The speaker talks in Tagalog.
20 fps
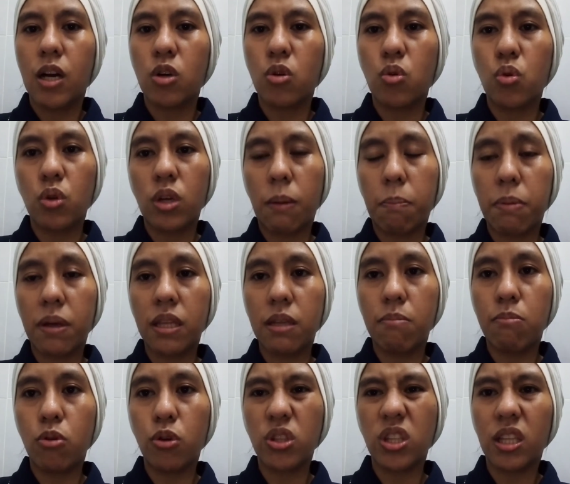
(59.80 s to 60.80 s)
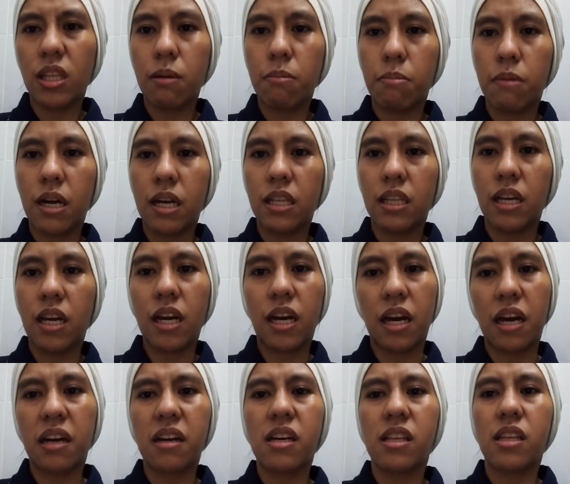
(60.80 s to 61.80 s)
Kung napadeport naman,
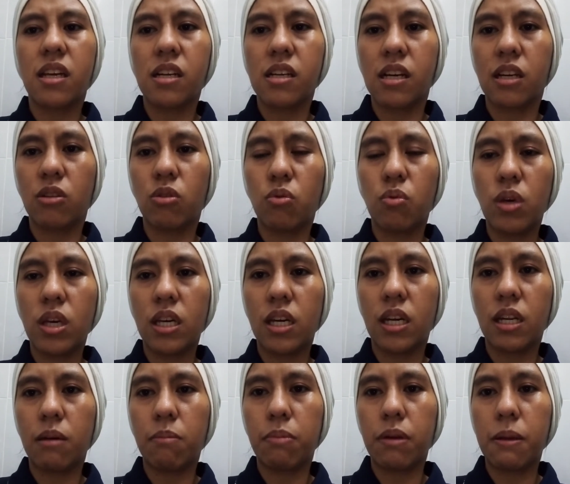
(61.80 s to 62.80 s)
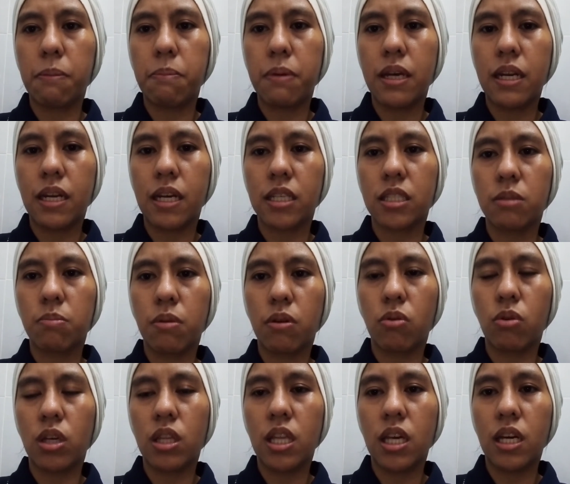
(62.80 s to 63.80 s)
agad-agad uwi ka ng Pilipinas
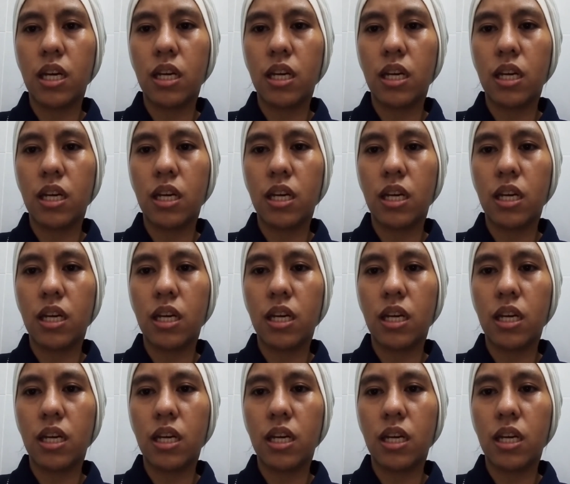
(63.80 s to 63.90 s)
pero hindi